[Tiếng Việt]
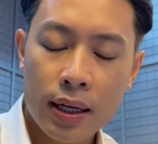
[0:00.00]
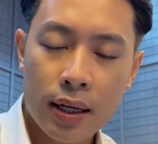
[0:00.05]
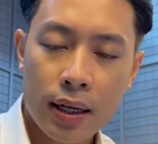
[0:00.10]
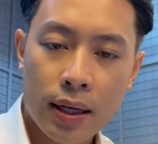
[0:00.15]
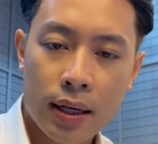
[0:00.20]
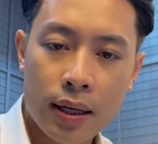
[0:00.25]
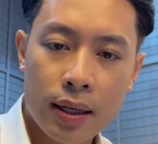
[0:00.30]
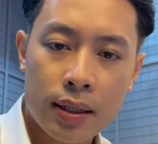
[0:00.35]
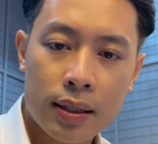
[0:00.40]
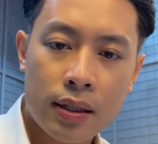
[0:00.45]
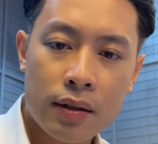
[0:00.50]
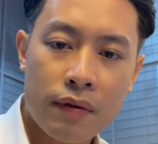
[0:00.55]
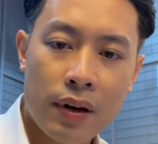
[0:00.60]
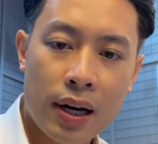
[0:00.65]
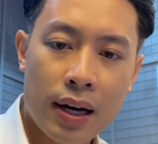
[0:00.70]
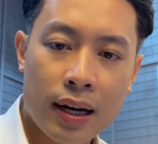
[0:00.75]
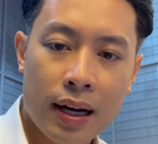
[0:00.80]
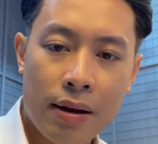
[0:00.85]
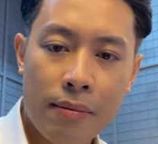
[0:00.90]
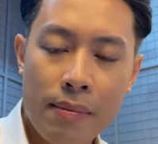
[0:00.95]
à, như
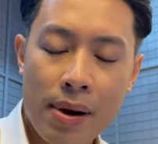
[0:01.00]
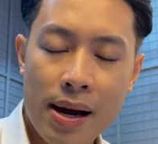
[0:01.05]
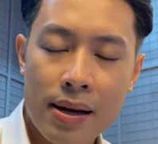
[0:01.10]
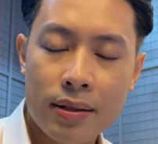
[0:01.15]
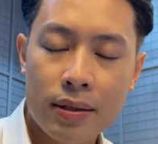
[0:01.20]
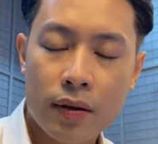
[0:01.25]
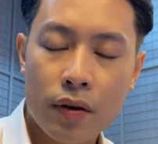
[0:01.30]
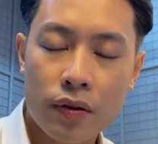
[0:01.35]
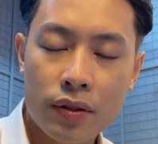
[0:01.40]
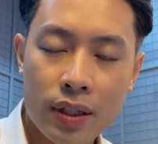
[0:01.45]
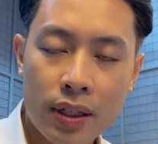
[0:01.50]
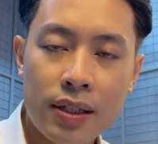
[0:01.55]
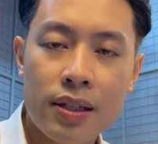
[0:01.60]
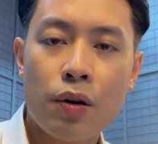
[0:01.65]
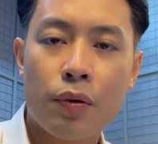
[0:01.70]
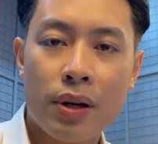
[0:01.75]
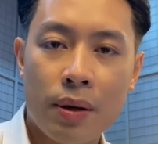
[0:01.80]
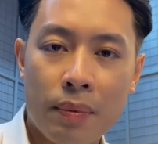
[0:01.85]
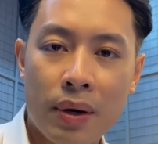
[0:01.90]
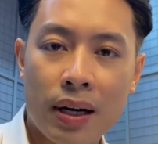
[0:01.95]
vậy là ngày mai sẽ có rất
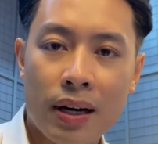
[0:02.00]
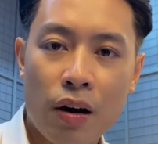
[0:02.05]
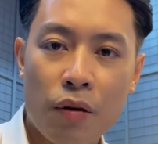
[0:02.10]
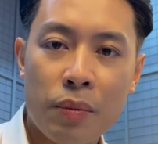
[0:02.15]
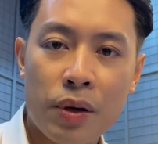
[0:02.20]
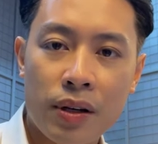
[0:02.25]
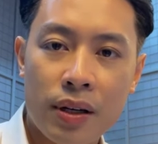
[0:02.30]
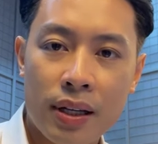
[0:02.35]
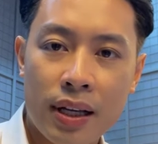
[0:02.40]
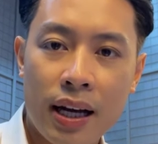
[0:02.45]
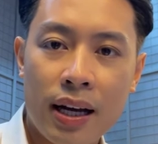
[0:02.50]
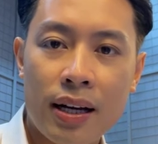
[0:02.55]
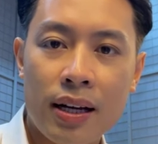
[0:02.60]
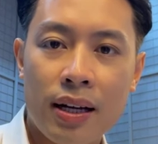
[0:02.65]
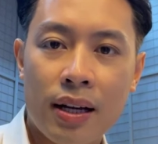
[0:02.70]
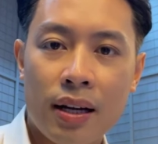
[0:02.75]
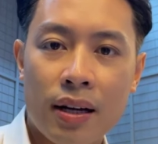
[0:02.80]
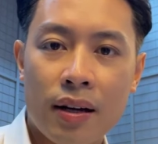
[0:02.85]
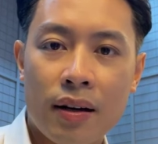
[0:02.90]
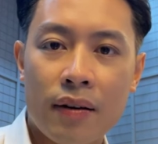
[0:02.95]
nhiều điểm nắng nóng mọi người nhé
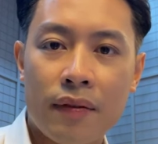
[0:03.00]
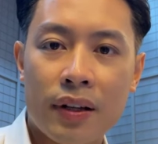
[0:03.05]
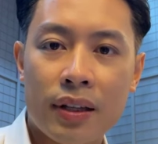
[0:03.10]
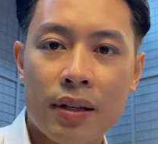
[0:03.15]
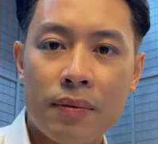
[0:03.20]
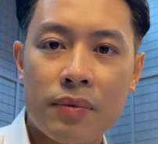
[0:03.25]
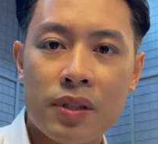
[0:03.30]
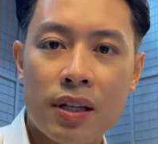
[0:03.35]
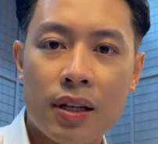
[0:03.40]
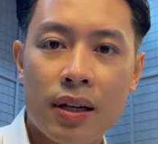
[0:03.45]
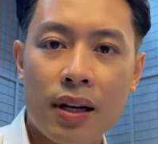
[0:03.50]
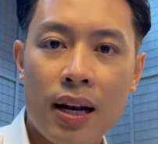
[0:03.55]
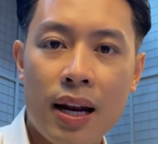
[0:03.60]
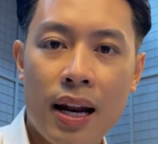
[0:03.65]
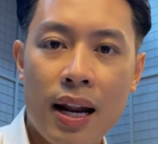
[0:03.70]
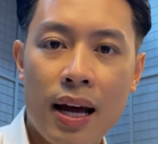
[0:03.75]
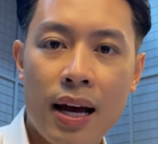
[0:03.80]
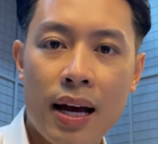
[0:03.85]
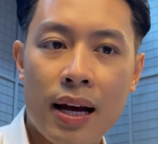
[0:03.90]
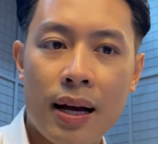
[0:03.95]
ờ, và thậm chí
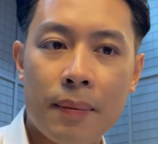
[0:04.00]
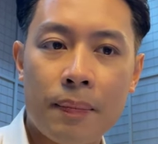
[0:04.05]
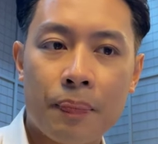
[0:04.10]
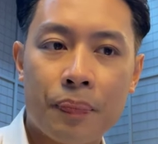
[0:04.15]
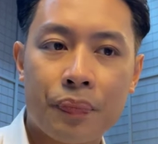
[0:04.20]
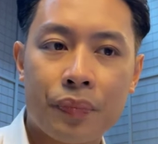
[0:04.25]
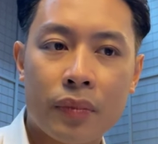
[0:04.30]
là